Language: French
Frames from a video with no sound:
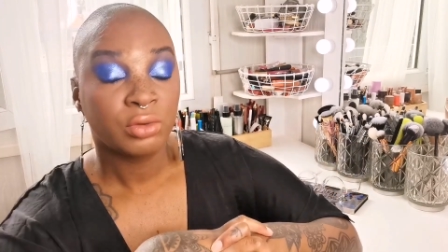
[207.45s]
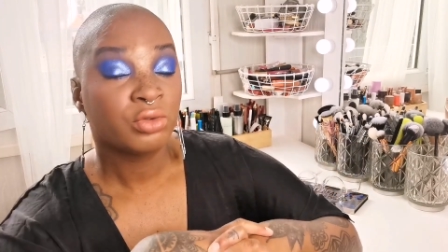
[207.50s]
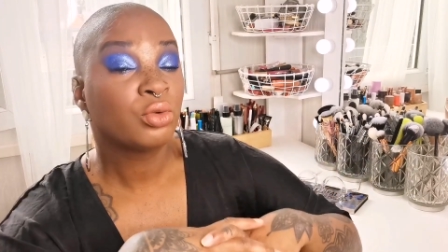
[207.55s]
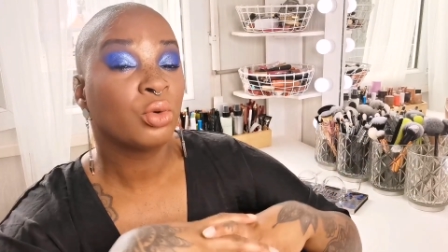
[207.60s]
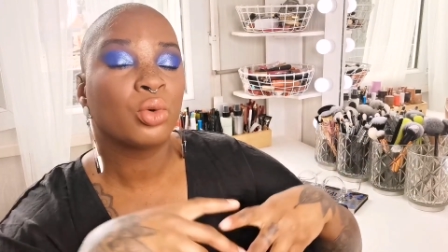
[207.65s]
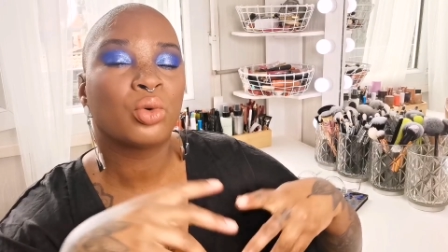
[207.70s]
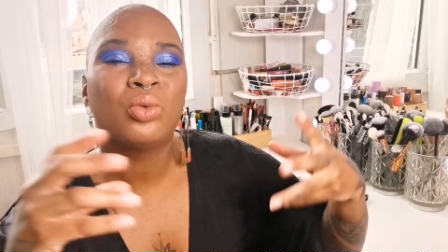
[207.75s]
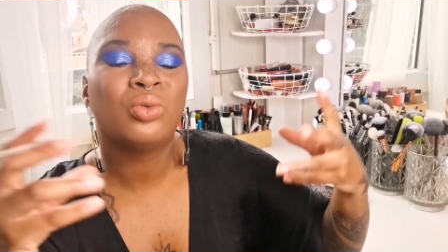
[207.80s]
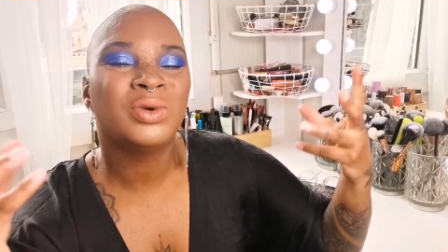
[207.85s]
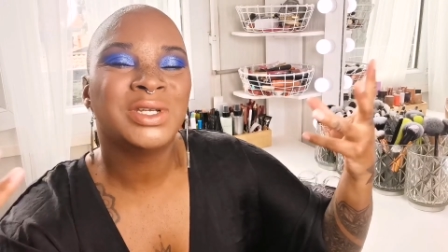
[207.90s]

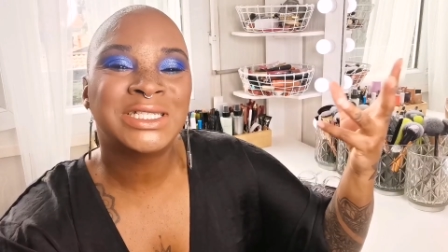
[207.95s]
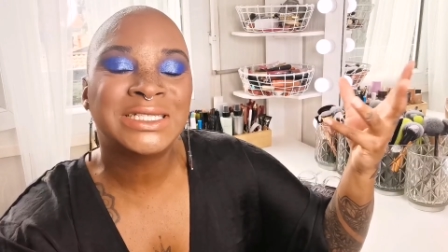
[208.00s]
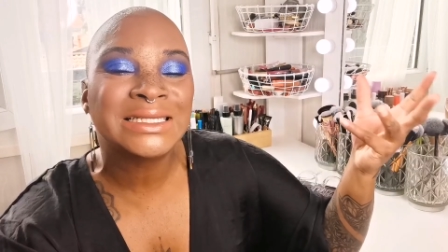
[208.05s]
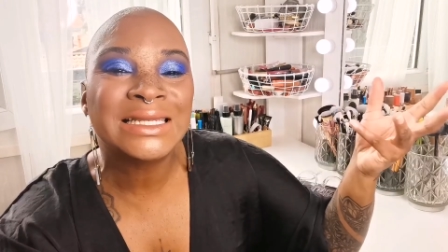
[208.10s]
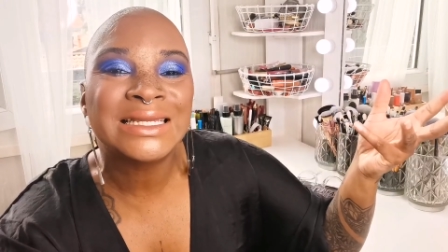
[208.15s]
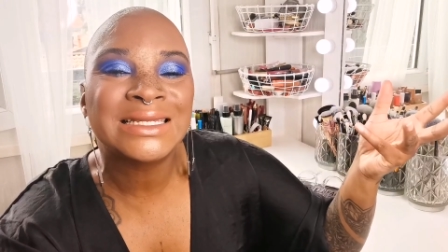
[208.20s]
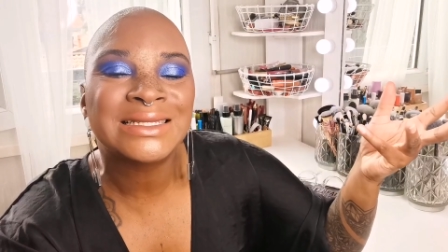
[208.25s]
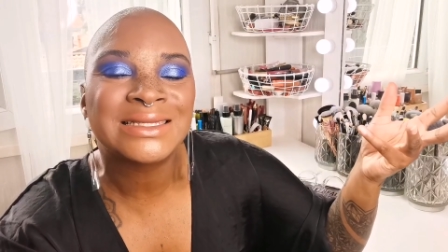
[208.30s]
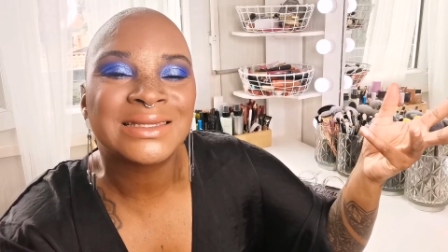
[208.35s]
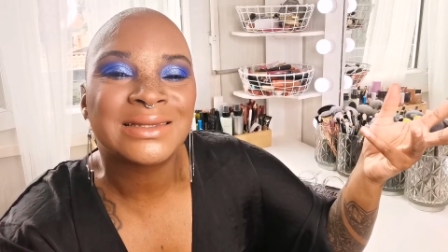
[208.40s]
Donc
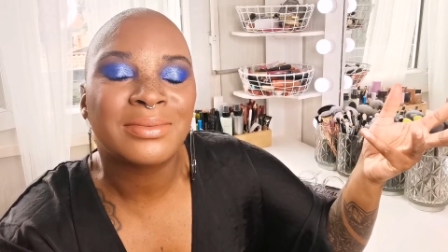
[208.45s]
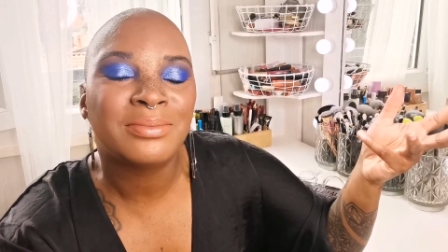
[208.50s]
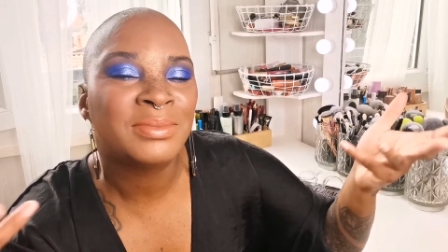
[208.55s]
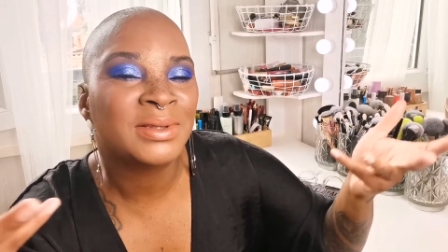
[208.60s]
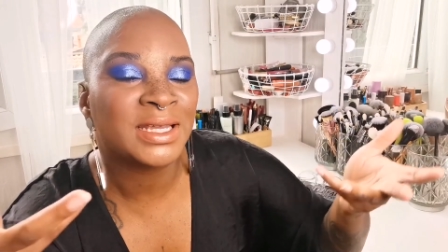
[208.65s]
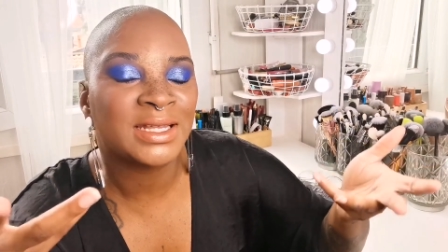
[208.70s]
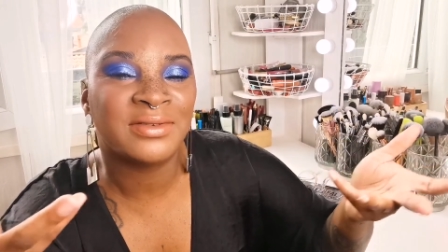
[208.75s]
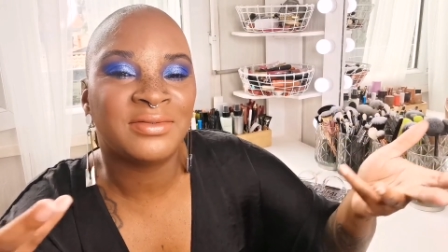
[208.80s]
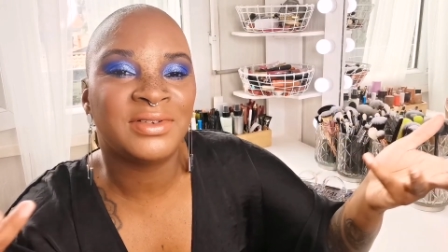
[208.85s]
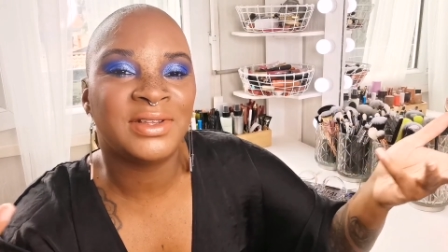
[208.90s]
wishlist,
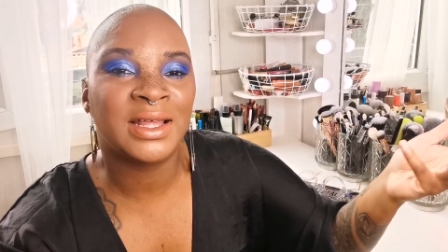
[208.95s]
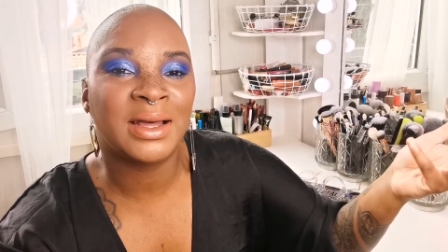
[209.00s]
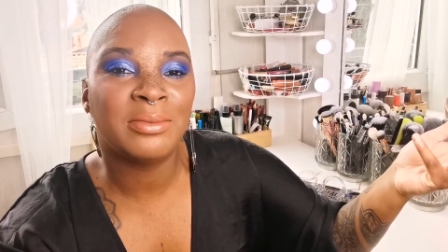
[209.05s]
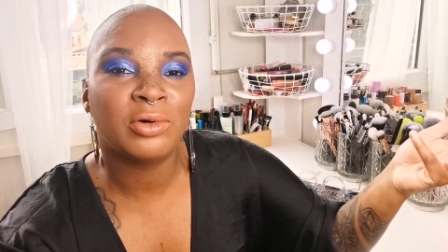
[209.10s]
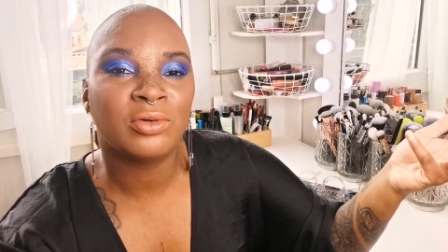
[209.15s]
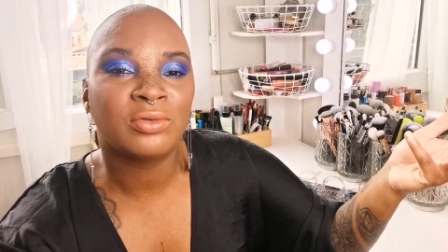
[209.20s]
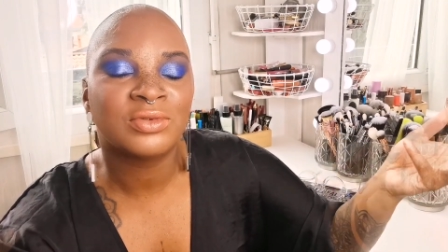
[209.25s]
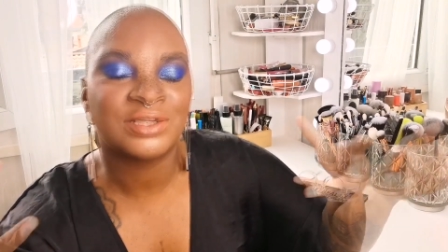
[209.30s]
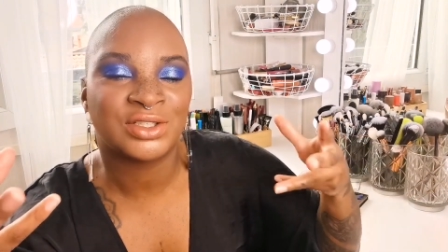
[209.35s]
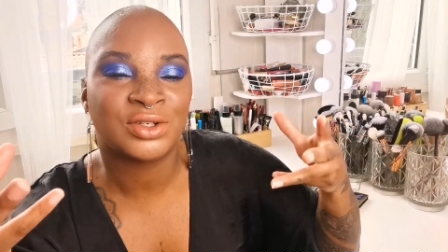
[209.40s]
bien
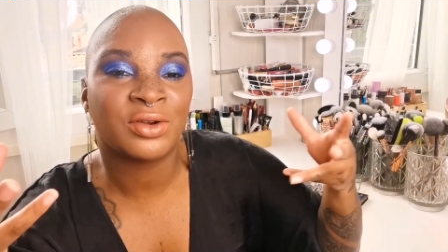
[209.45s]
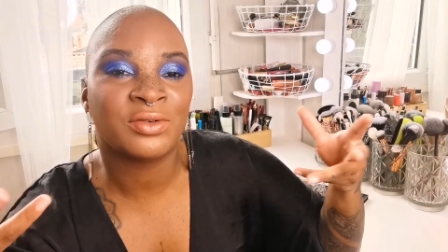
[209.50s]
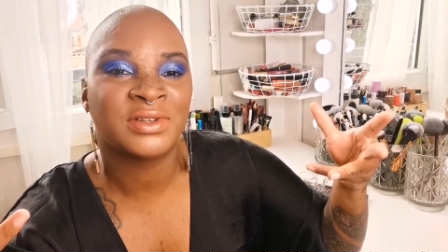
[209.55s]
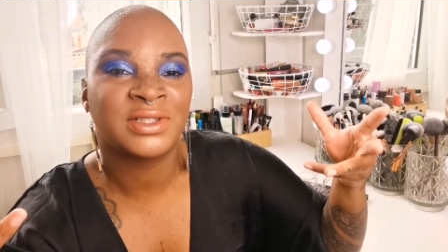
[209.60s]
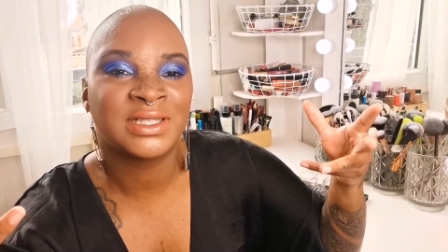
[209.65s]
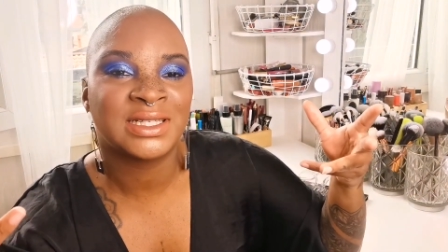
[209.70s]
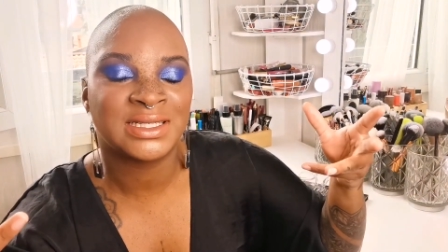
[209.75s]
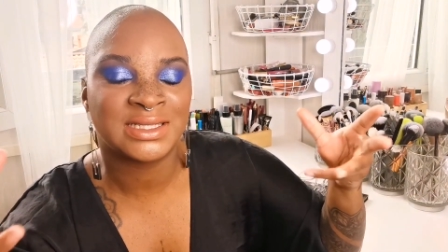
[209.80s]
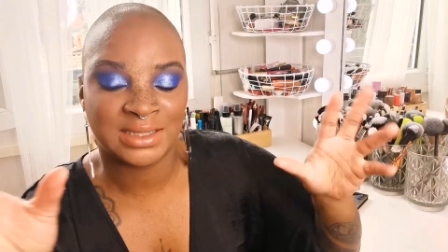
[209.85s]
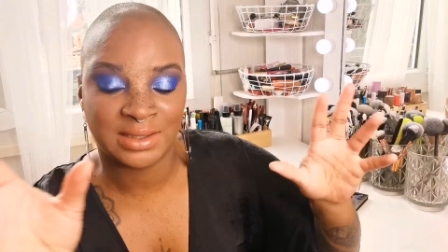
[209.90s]
évidemment, j'ai
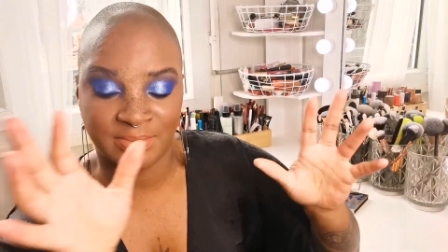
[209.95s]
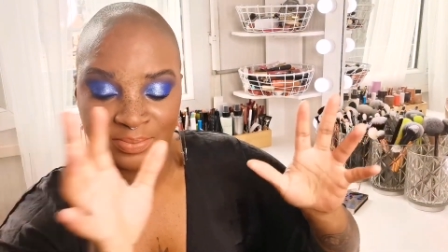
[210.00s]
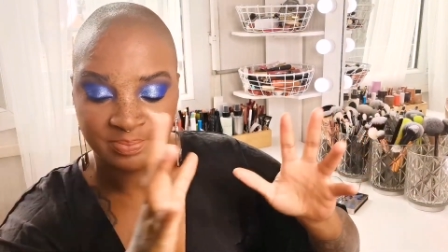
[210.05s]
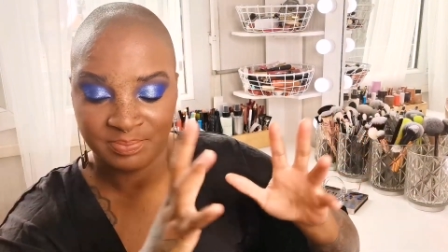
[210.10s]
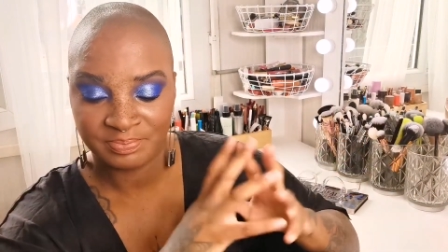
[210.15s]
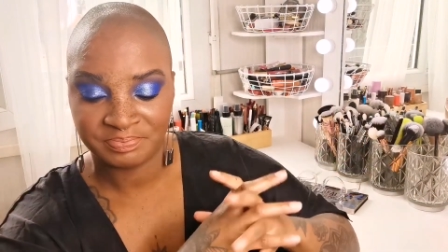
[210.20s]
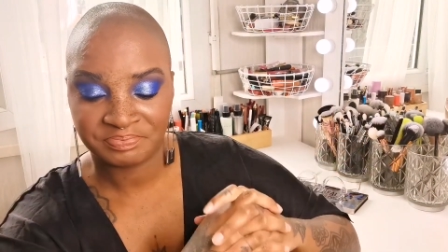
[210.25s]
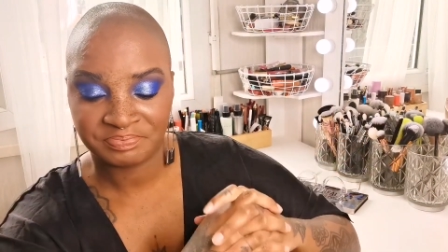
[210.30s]
envie de tester.